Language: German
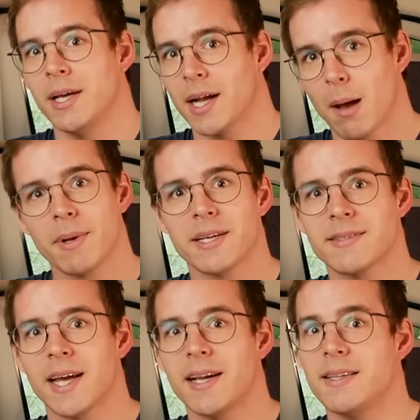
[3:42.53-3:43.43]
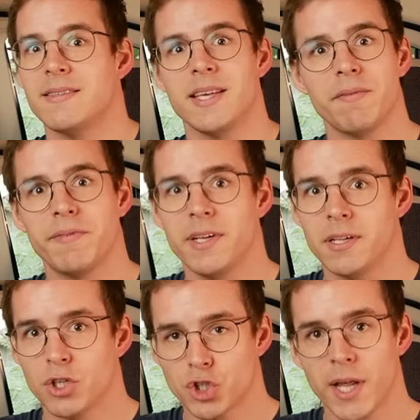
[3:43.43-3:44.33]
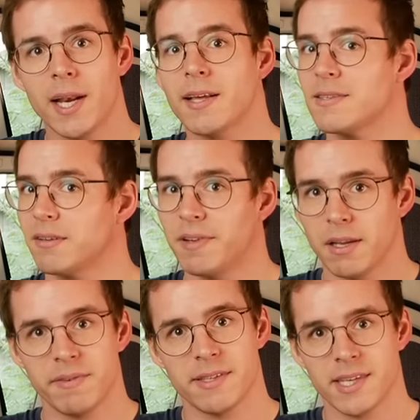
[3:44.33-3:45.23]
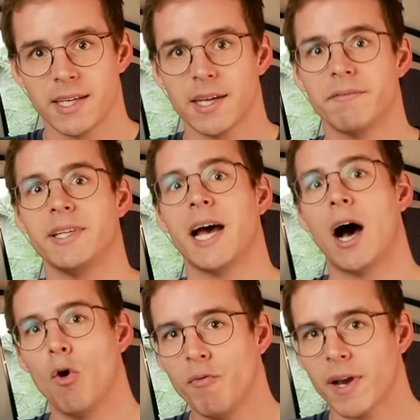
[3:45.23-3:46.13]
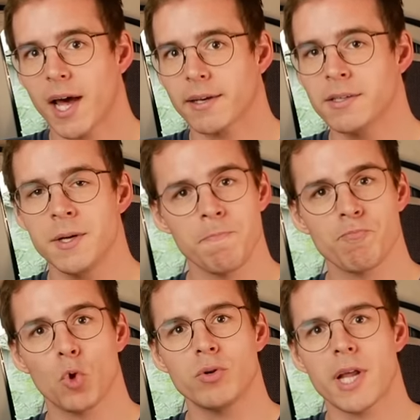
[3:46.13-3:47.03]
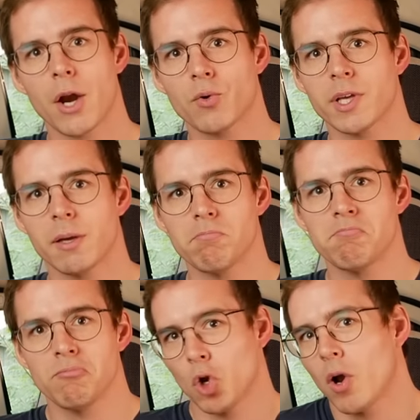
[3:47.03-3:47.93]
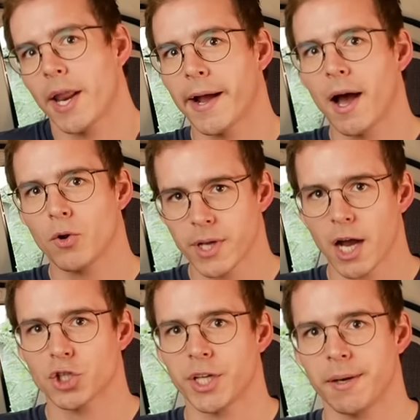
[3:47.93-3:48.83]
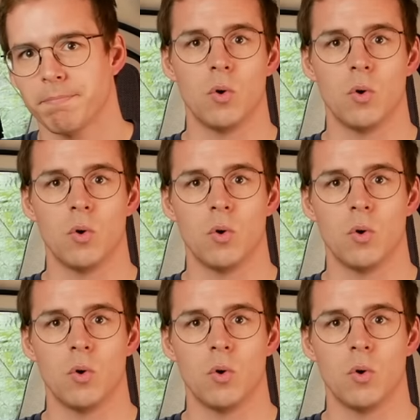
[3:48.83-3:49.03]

kann man das Teil sehr viel schneller, sehr viel effizienter wieder aufladen und dadurch eben noch länger autark stehen.